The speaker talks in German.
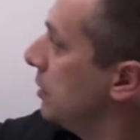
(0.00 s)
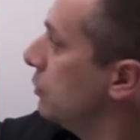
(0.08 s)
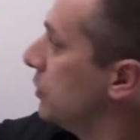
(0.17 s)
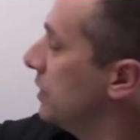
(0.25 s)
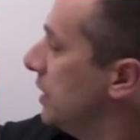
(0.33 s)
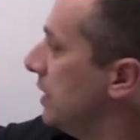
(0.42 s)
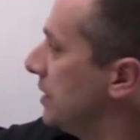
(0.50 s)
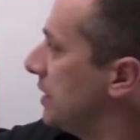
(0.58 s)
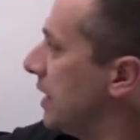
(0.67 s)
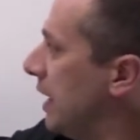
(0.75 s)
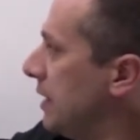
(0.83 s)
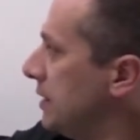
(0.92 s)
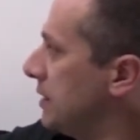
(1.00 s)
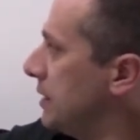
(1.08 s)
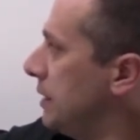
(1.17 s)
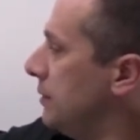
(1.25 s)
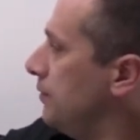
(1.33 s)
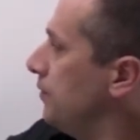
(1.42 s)
ich muss ja das
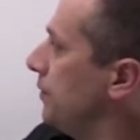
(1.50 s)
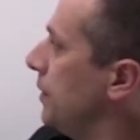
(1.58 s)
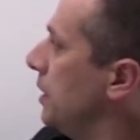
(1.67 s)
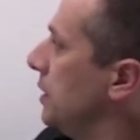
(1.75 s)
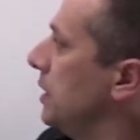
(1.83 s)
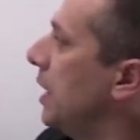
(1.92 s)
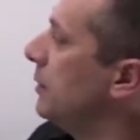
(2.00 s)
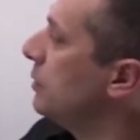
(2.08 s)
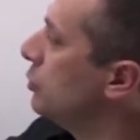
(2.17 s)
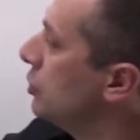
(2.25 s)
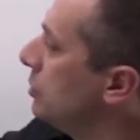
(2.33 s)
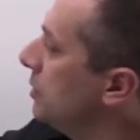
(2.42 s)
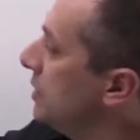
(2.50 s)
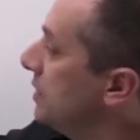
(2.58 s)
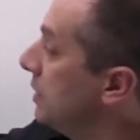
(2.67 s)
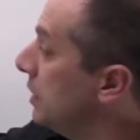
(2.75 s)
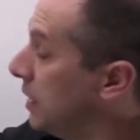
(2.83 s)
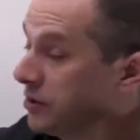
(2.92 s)
Ganze damit multiplizieren,